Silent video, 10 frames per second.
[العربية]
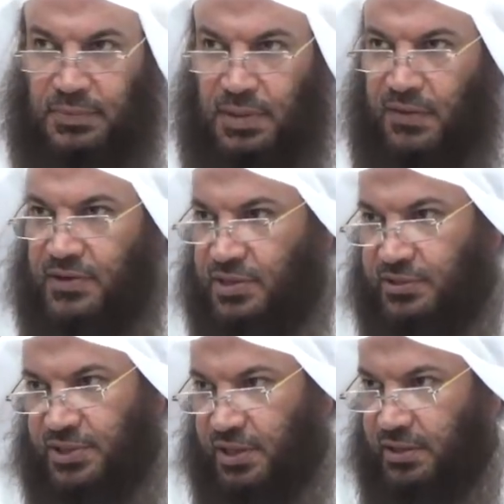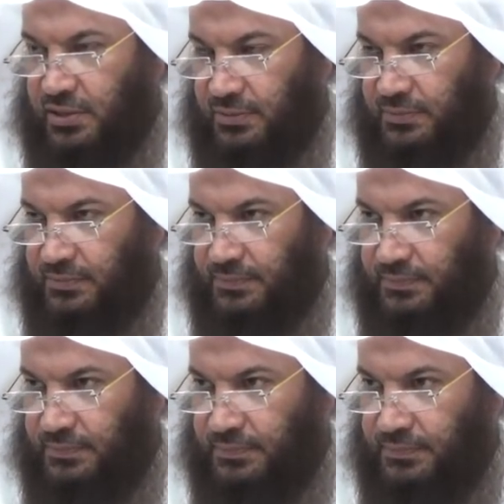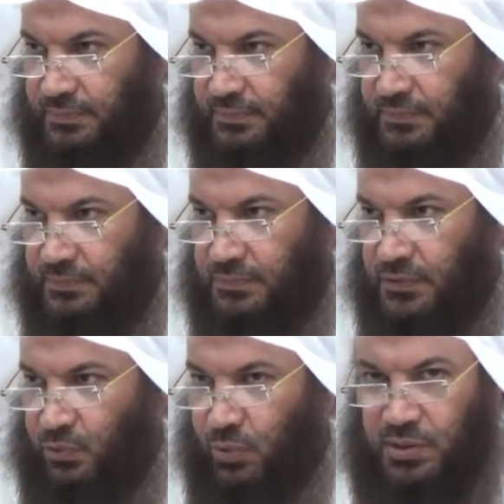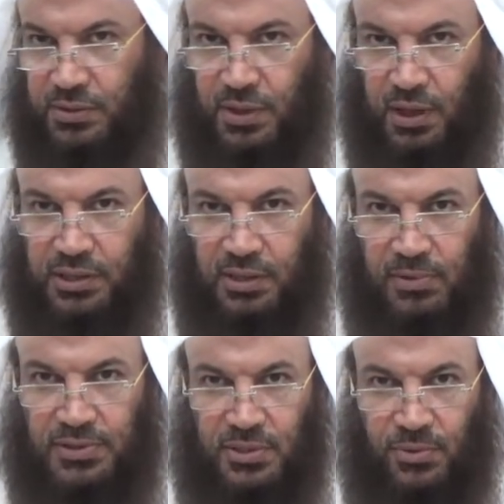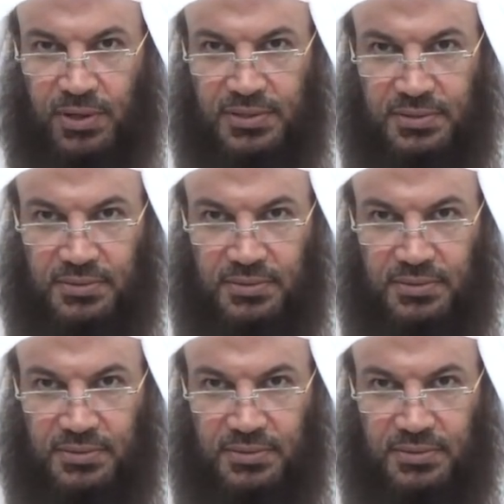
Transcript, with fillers: هذا شرط صحيح هو تقدم للزواج